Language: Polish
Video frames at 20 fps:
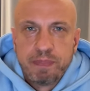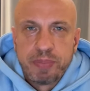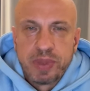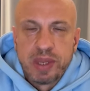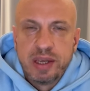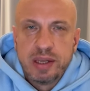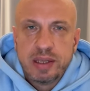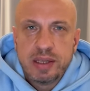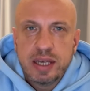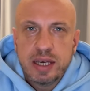
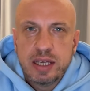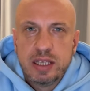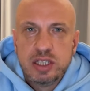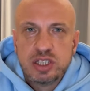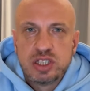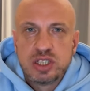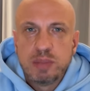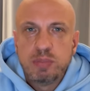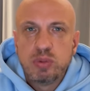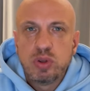e,
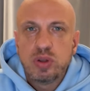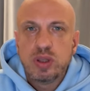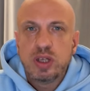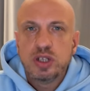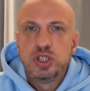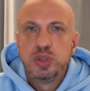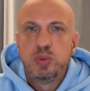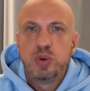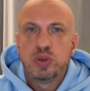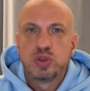technicznym, to ta
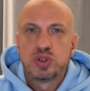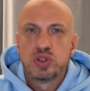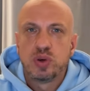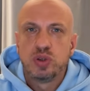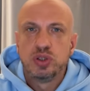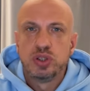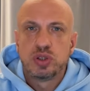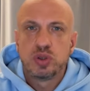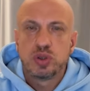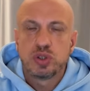siła już
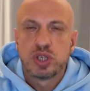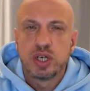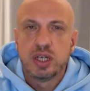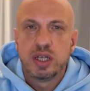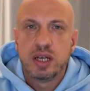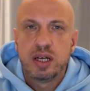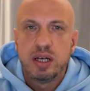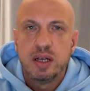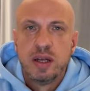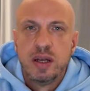schodzi troszkę
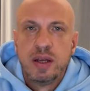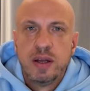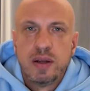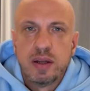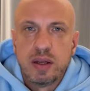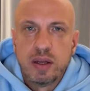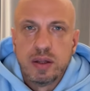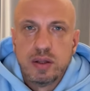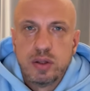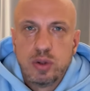na
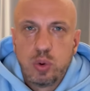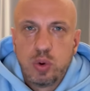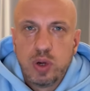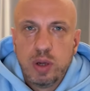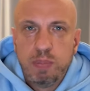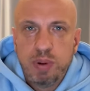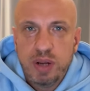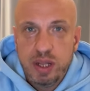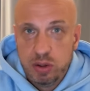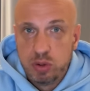e, drugi
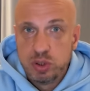plan.